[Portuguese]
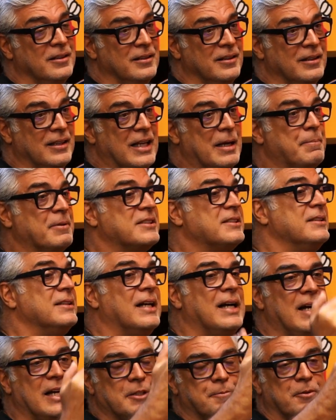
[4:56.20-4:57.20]
lá para a
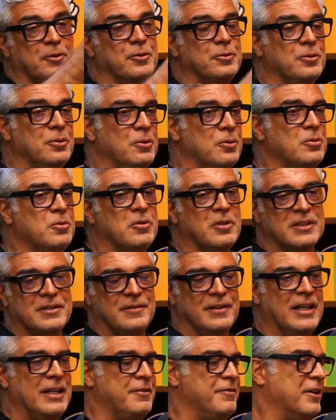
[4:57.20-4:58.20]
cidade, para o Nuno Luas,
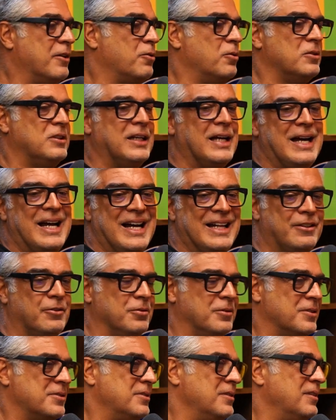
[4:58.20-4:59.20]
aí é, ver
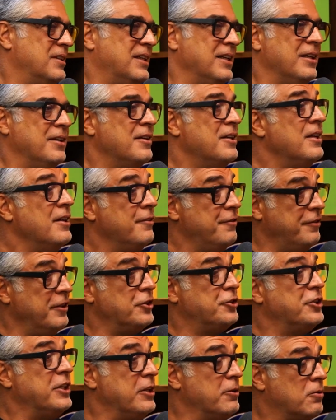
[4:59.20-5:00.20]
contrato, não sei o quê.
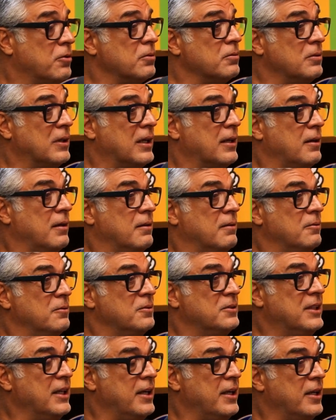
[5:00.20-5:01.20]
Fechei o, a, o
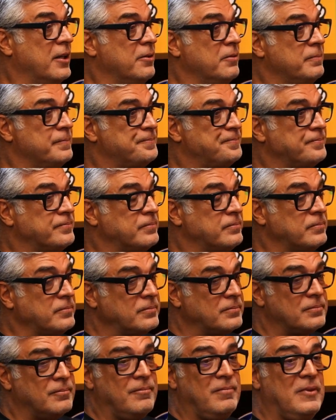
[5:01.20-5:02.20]
terreno,
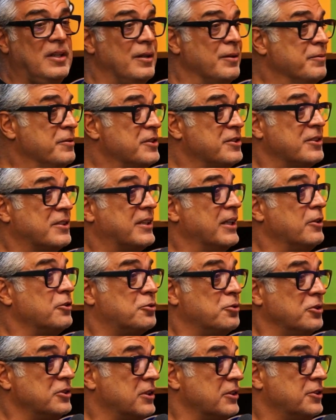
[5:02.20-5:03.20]
visitei os
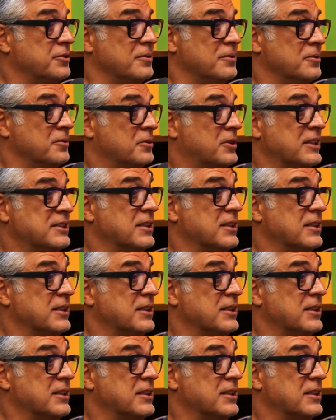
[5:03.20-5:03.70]
dois, três